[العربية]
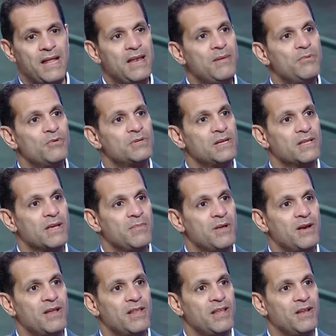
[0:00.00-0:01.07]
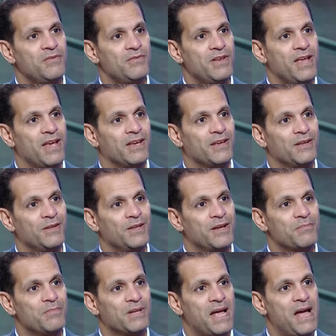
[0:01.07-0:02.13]
اللي بيسعد جماهير النادي الاهلي في النهايه انك
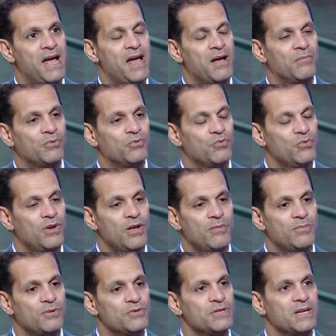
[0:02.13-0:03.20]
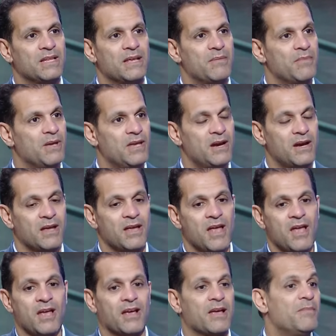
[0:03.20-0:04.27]
بتحقق بطوله بتسعد جماهيرك
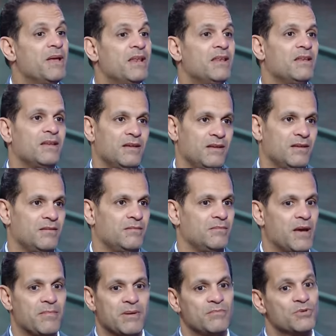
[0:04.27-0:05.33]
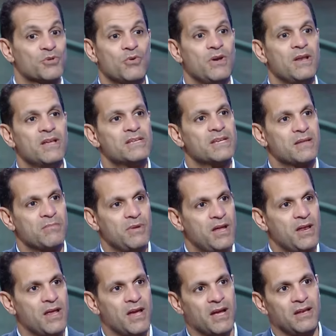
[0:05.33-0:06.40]
كمان احمد مش كل الناس كانت من
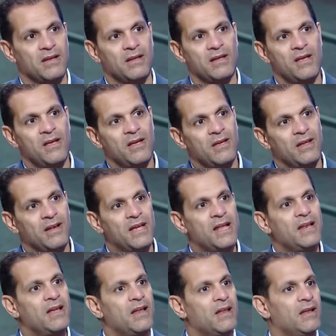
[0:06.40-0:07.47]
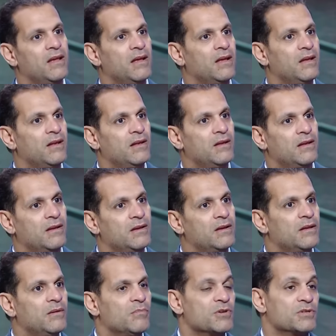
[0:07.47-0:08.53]
هنا يعني الجاليه المصريه
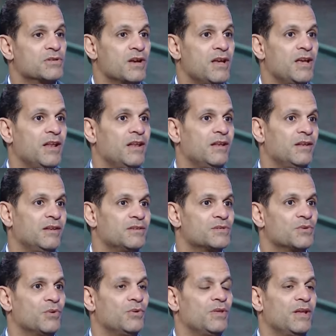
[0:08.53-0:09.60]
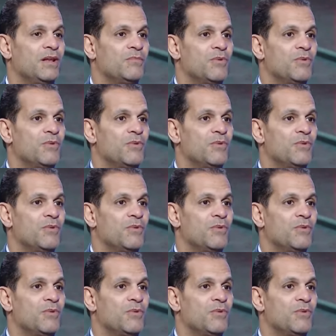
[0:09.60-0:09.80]
طبعا. طبعا. لا انا عايز اقول لك